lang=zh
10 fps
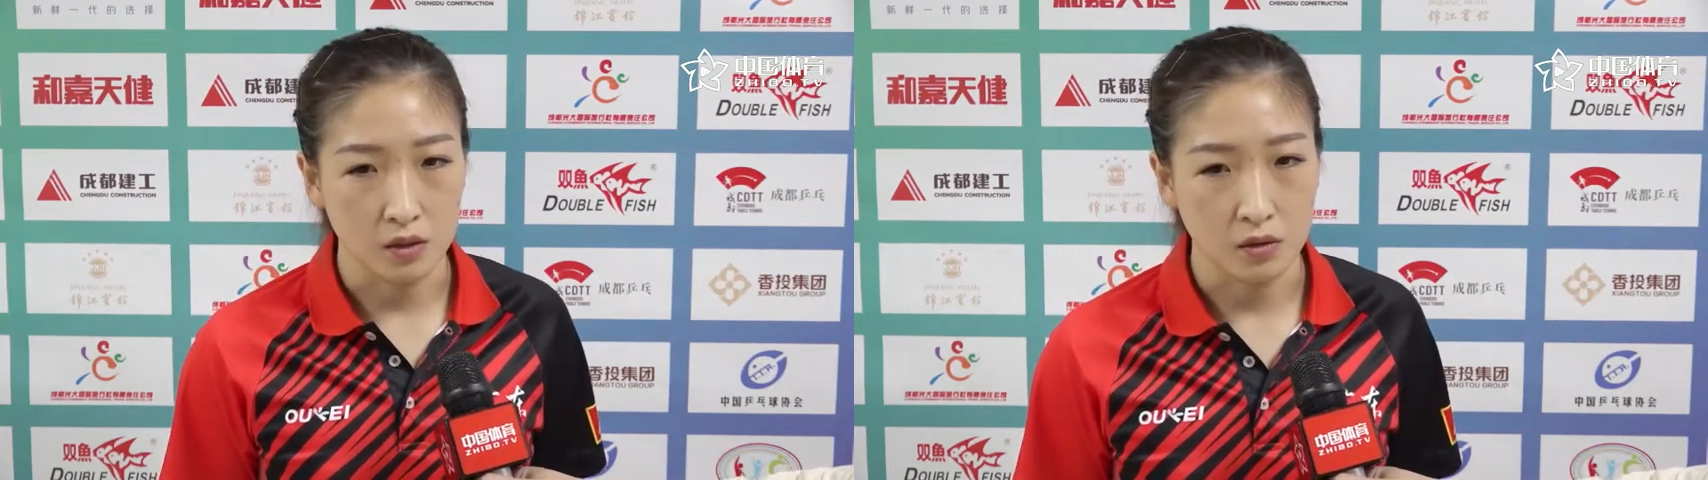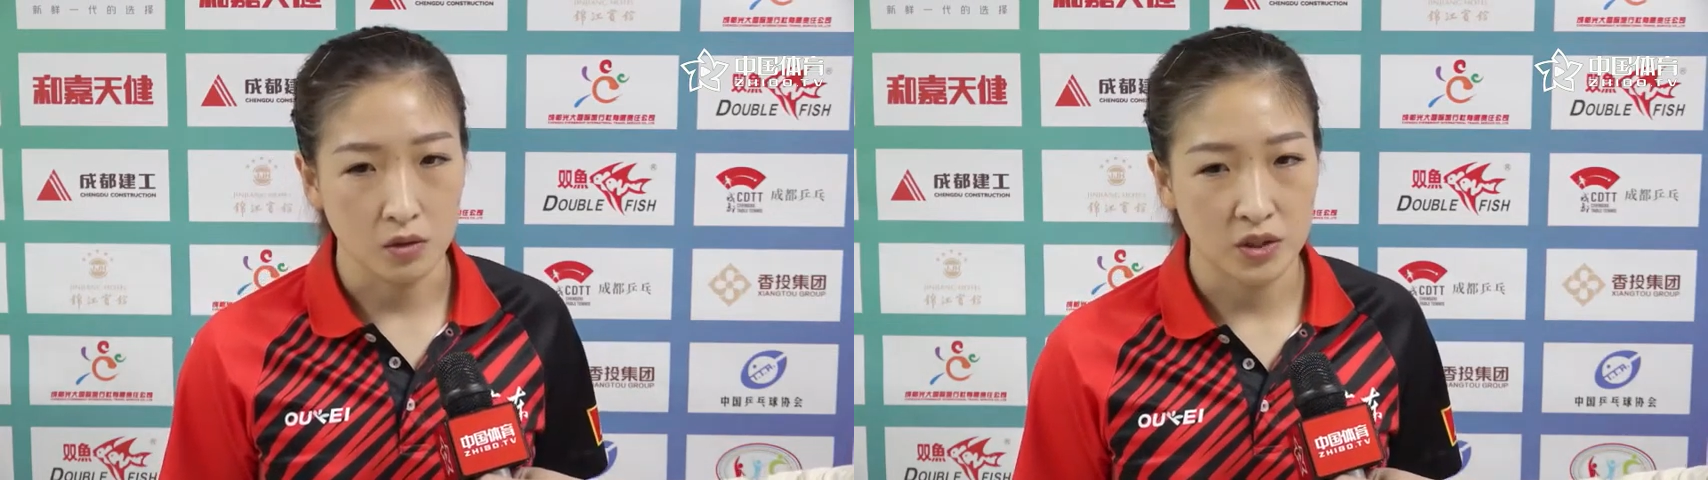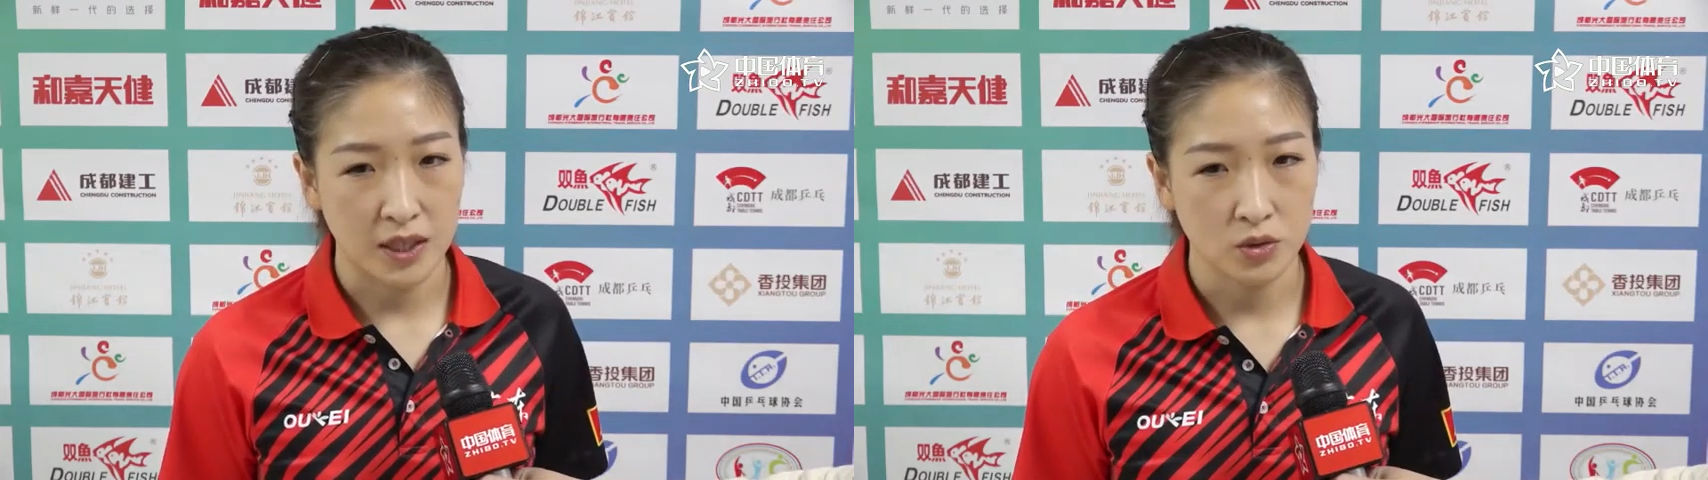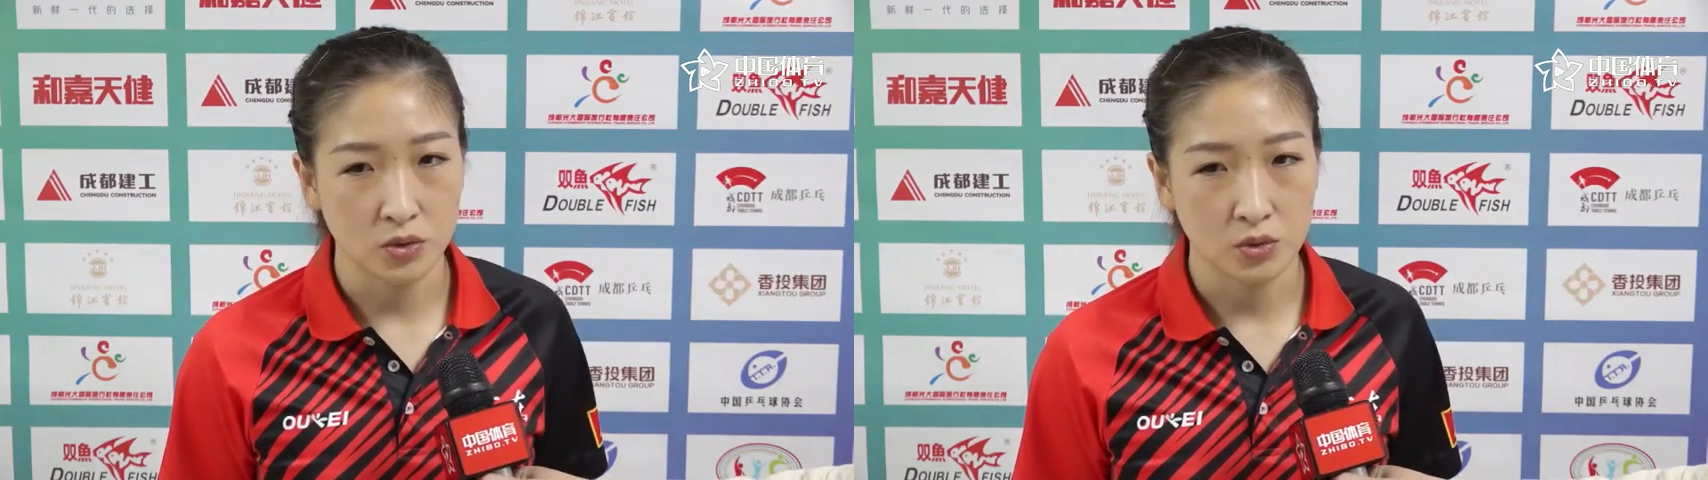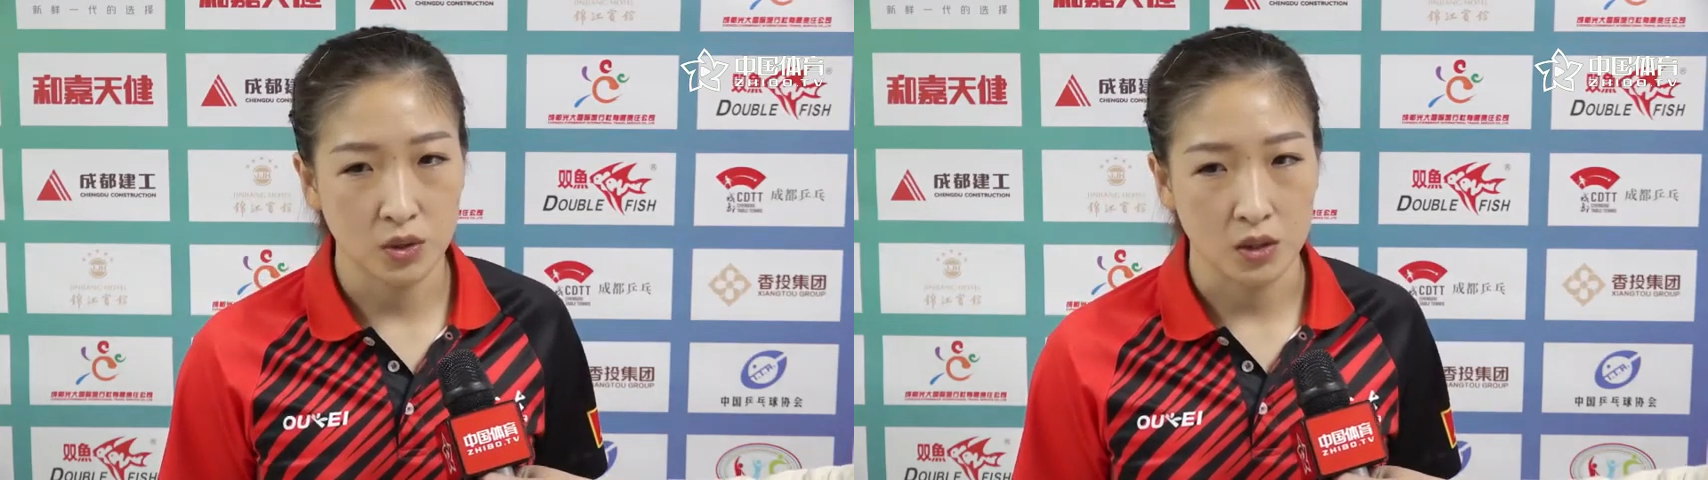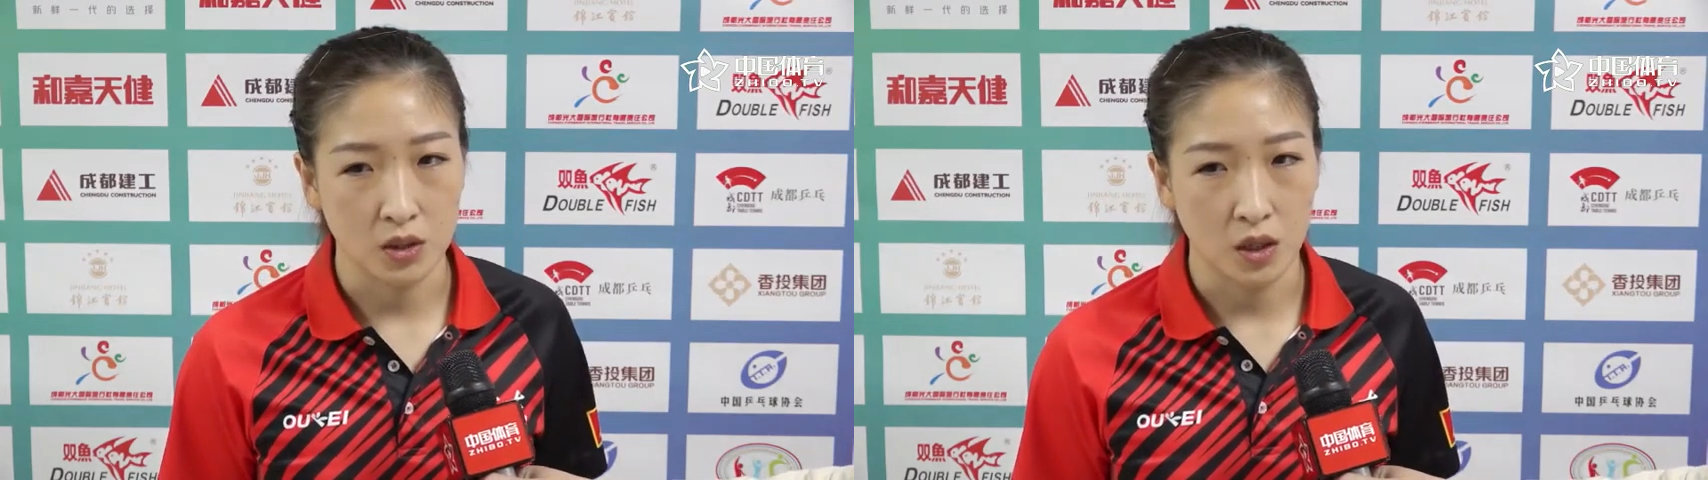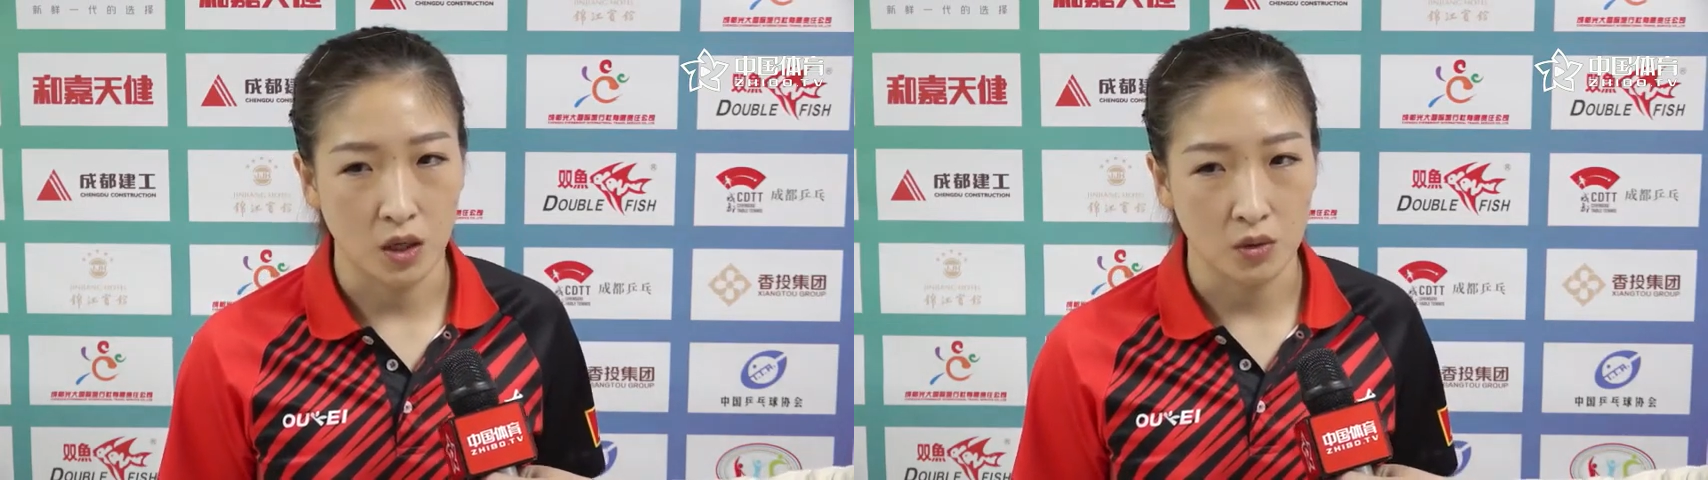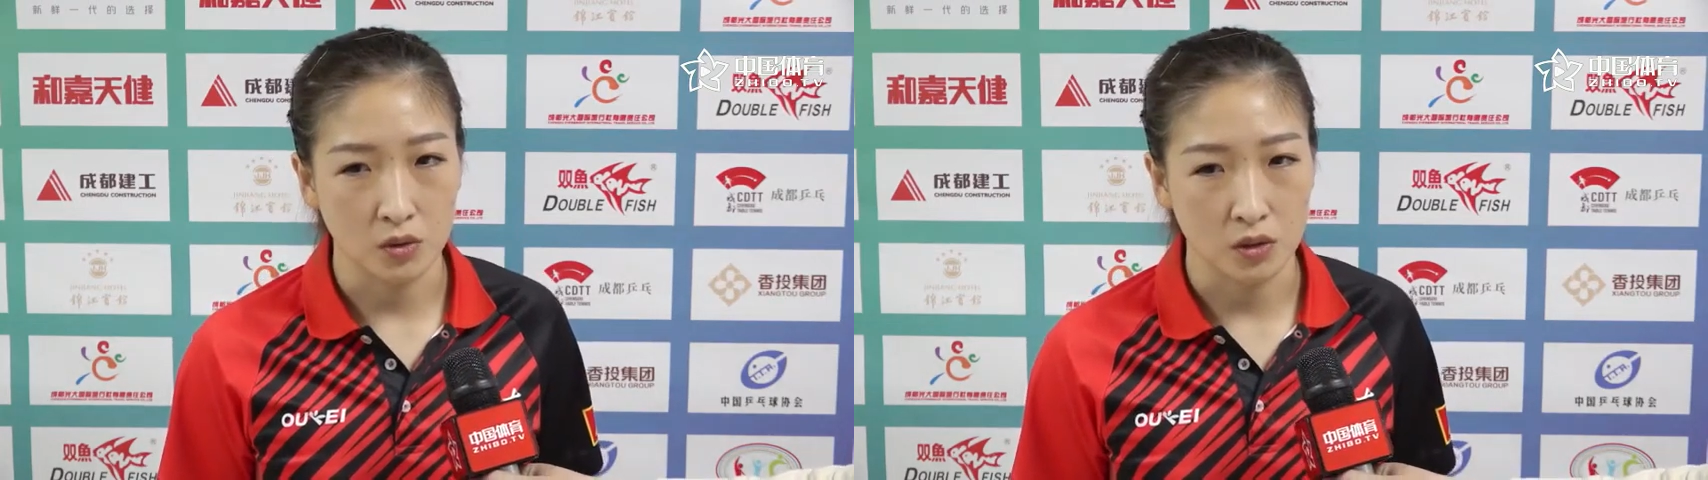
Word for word: 能够打出很好